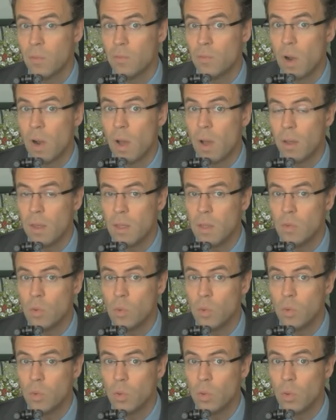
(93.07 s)
Voilà, et
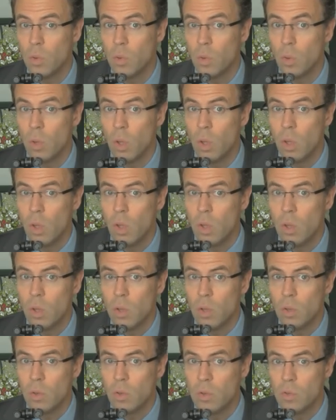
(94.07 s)
donc euh,
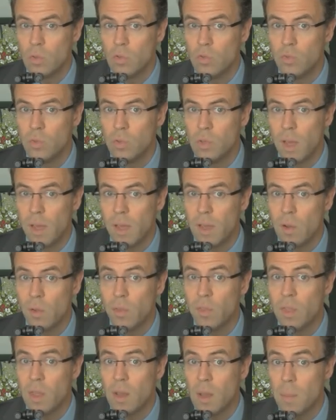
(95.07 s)
euh, je voudrais
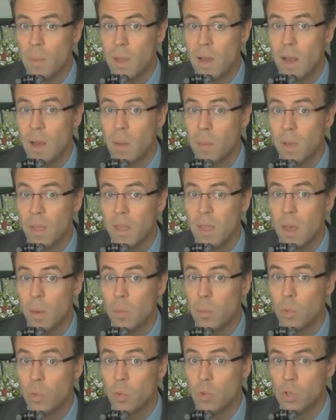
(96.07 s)
lancer un appel à la
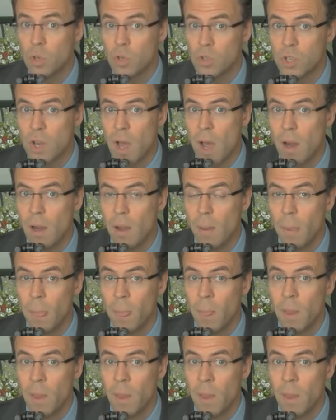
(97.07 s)
prière pour Jean-Charles,